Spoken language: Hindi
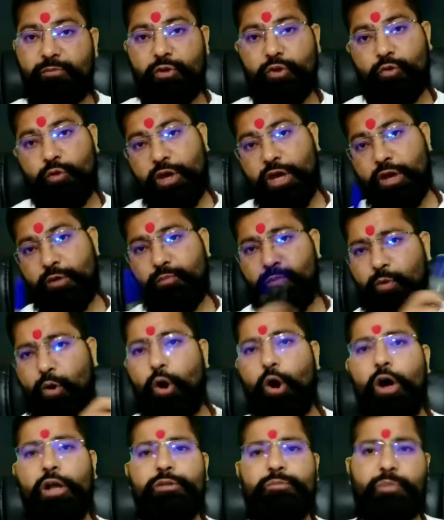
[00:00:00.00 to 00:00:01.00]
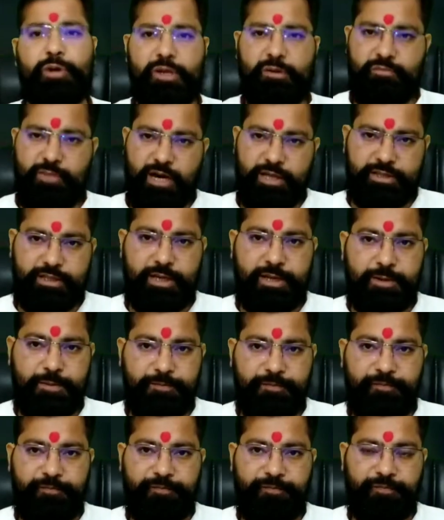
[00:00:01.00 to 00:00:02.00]
में तो एक बहुत बड़ी बात है
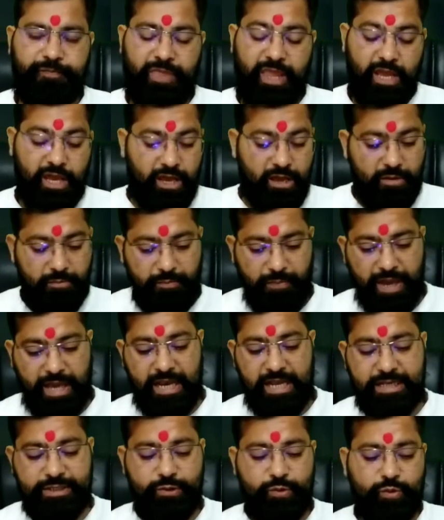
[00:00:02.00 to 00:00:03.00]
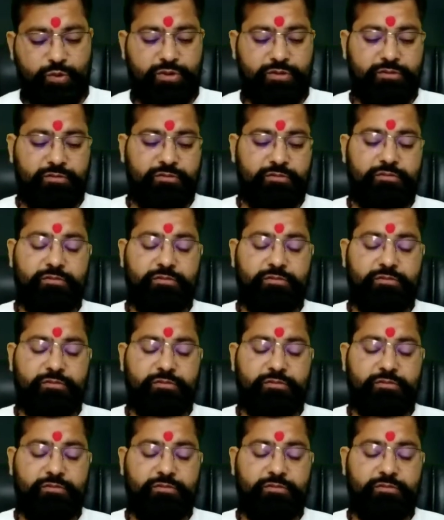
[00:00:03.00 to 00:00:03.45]
पहला सुख